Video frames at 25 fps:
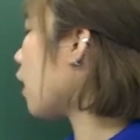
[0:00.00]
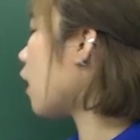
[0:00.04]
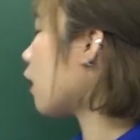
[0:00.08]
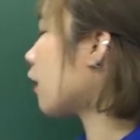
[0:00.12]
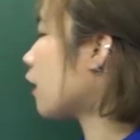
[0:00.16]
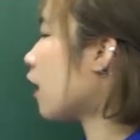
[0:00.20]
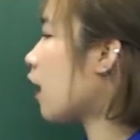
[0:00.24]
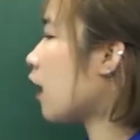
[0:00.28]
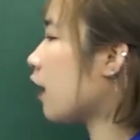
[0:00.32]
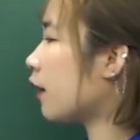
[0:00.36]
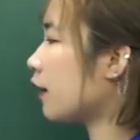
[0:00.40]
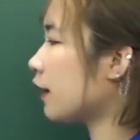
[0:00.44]
on
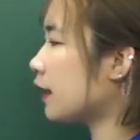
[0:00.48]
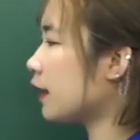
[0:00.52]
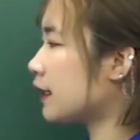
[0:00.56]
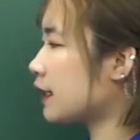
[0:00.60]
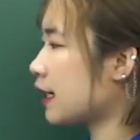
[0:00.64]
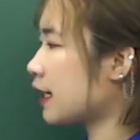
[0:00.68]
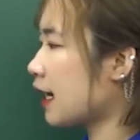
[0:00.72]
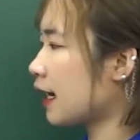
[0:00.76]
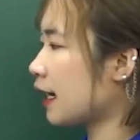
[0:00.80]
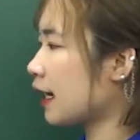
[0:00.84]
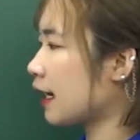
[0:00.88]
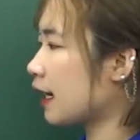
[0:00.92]

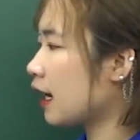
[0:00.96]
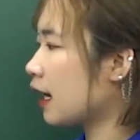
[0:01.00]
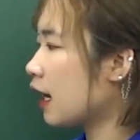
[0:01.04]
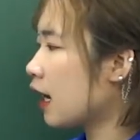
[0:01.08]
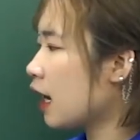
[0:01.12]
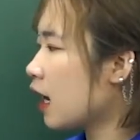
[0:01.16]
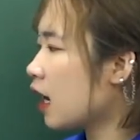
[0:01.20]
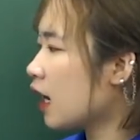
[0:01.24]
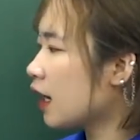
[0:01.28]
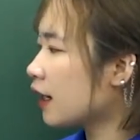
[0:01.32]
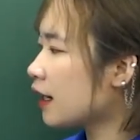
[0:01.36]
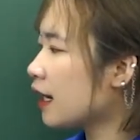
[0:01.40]
holiday
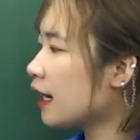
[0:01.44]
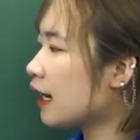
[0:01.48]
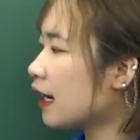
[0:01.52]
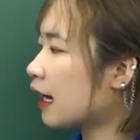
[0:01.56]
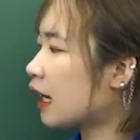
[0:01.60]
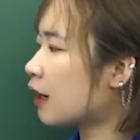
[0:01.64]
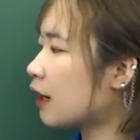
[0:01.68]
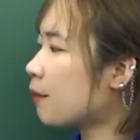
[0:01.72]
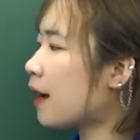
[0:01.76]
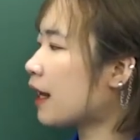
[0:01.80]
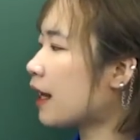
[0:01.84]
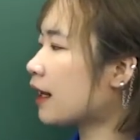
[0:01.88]
đây là
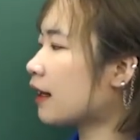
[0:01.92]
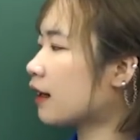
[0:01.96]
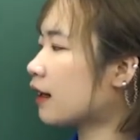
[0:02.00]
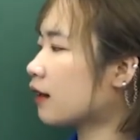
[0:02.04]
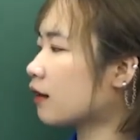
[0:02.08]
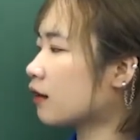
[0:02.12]
các bạn